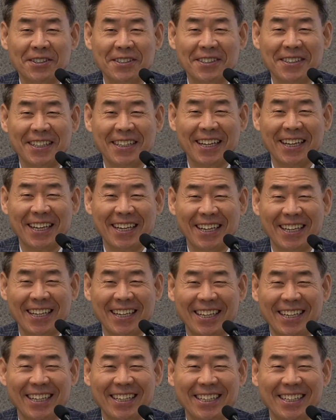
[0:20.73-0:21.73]
네.
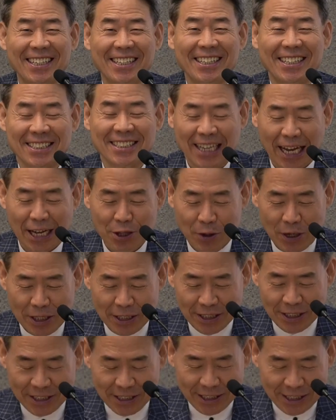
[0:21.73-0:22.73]

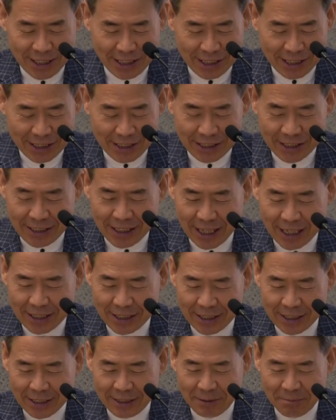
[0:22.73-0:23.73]
사도행전 1장
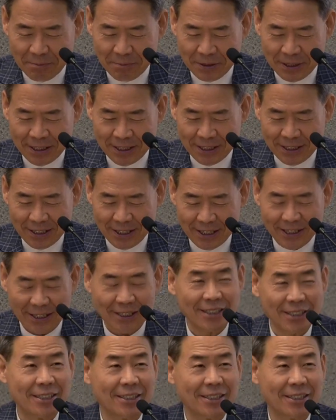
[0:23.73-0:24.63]
12절.